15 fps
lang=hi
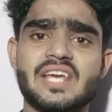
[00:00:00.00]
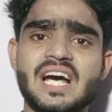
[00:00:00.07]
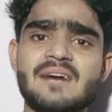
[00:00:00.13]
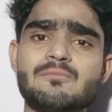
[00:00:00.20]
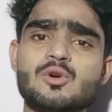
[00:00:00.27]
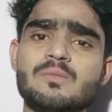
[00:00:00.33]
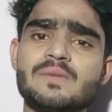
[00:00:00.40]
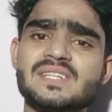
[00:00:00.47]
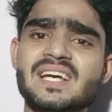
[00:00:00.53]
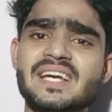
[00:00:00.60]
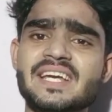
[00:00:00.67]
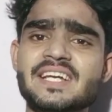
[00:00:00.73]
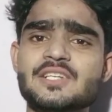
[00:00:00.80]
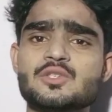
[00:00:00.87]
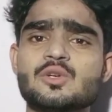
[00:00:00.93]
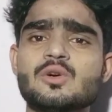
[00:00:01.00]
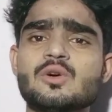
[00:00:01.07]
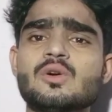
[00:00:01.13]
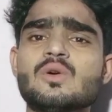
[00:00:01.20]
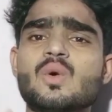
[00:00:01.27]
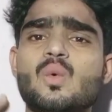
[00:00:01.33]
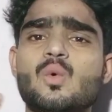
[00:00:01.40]
क्या आपको पता है कि जो
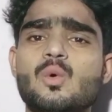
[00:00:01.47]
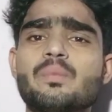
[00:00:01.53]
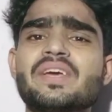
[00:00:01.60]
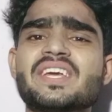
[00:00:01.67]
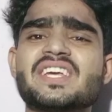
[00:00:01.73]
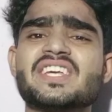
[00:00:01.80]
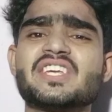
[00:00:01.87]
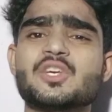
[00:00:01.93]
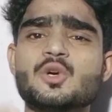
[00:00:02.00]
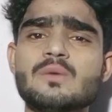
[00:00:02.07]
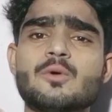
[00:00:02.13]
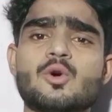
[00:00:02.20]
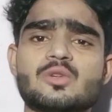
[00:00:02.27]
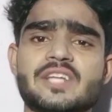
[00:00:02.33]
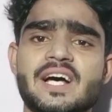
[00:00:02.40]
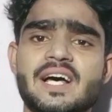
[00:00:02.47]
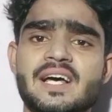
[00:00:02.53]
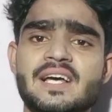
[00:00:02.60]
रूबिक क्यूब होता